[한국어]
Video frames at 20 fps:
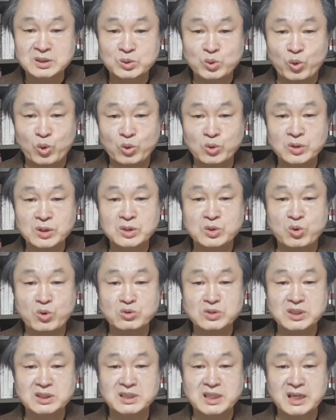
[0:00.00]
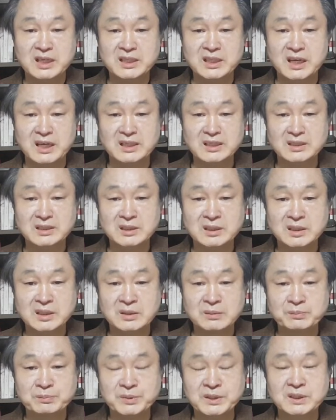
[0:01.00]
고위 공직자에 대한
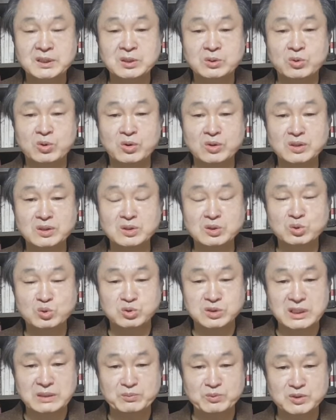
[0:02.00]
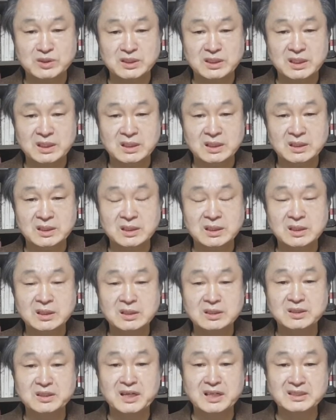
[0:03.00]
비트코인 투자 문제,
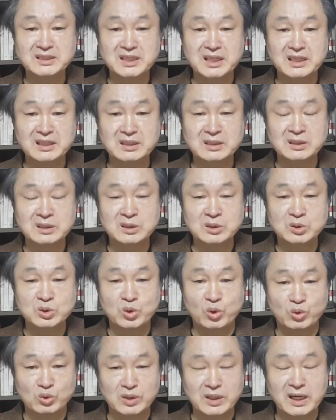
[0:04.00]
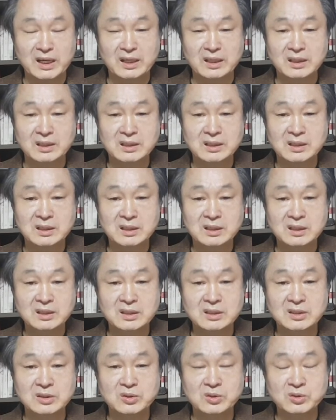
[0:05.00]
은행장 동향,
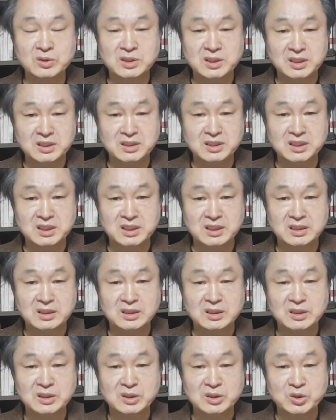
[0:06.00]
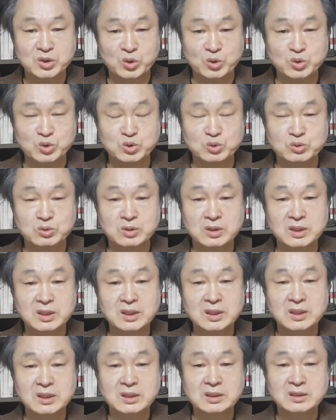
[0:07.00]
그리고 정치인, 교수
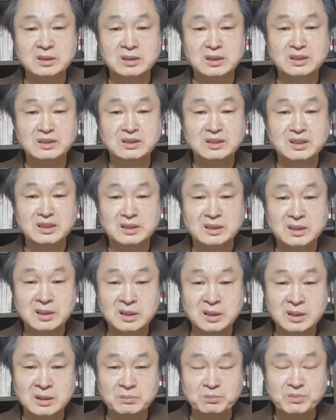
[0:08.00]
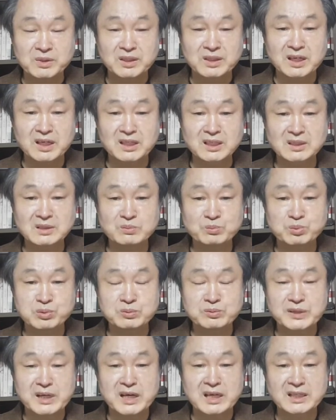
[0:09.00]
등등 민간인
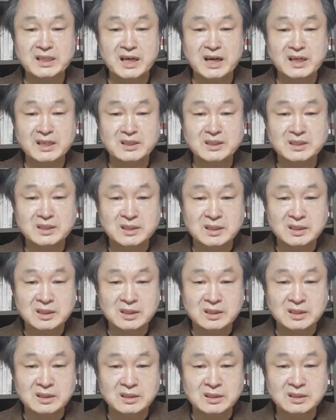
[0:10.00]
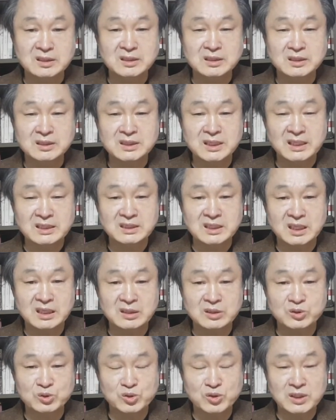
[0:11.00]
부분에 해당하는 여러 사찰
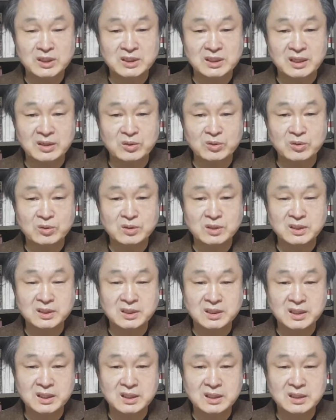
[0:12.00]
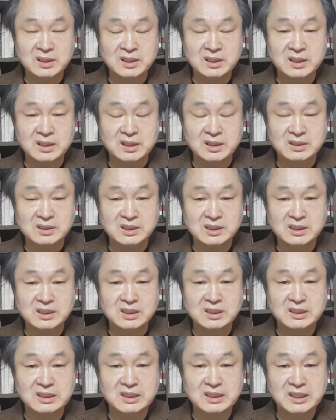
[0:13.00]
노력이 있다고 그렇게 어,
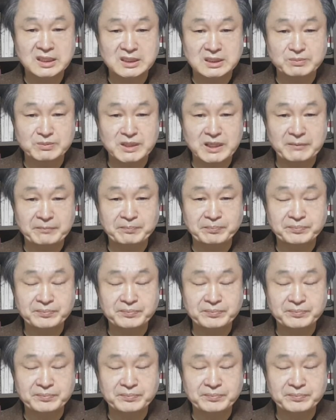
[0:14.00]
지적을 했습니다.